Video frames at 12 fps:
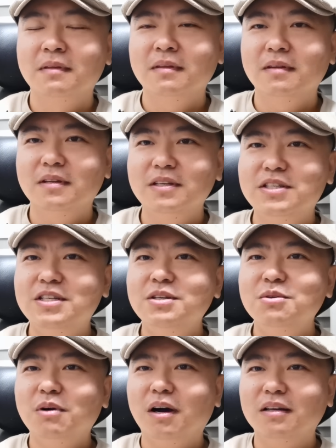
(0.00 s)
你记
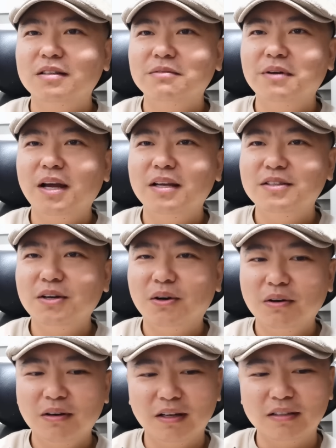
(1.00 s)
住啊，这个外交
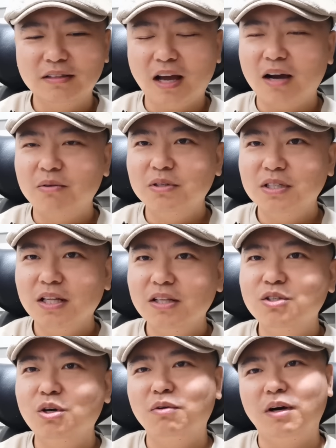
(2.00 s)
啊，大国之间的
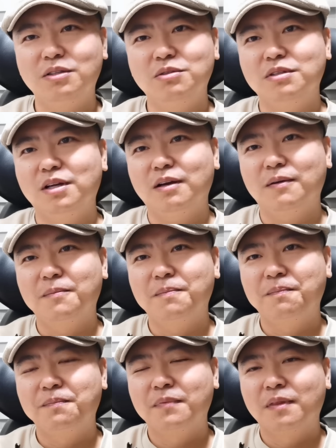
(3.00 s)
交往就是这样
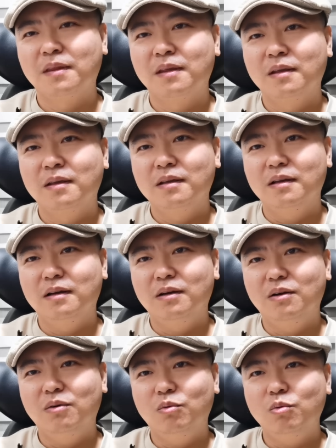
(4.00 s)
啊。
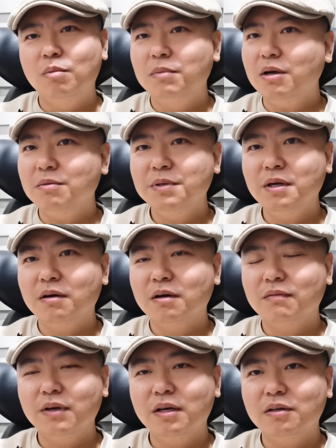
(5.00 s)
我没有必要
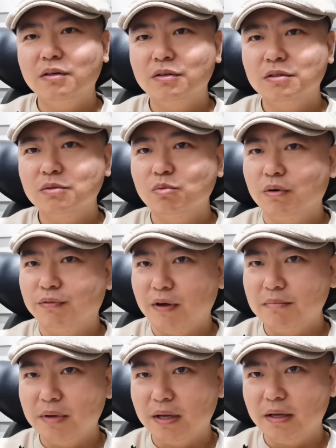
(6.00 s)
为了俄罗斯我反
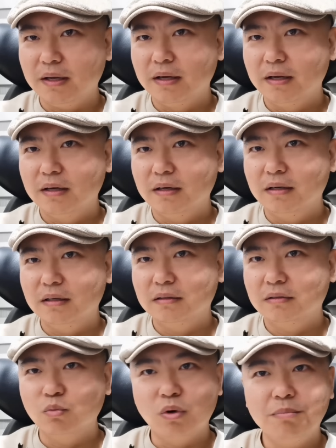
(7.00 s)
美啊，
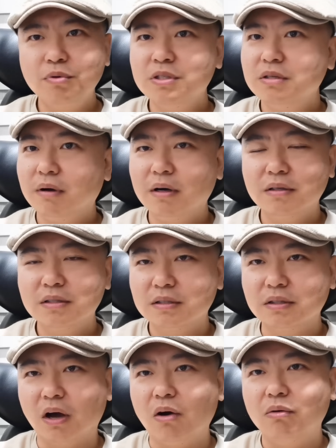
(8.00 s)
我不希望俄罗斯
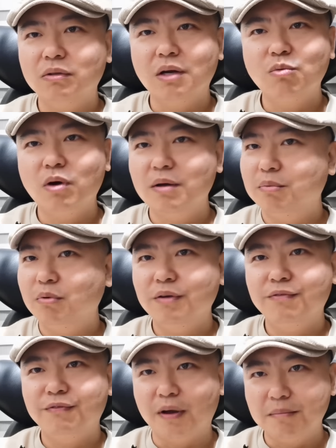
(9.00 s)
倒，但是我也不会
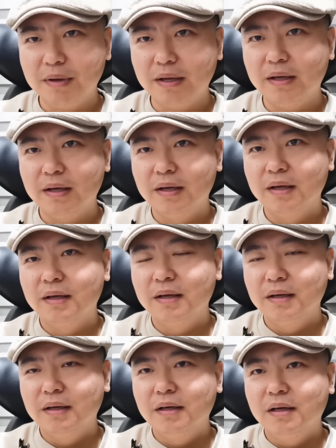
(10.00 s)
反美，
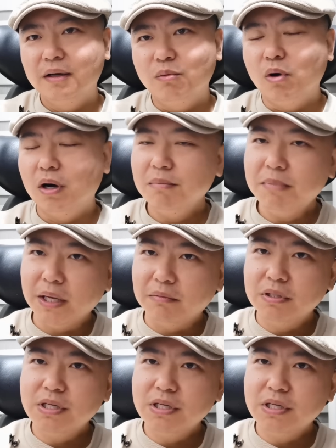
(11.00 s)
我和美国之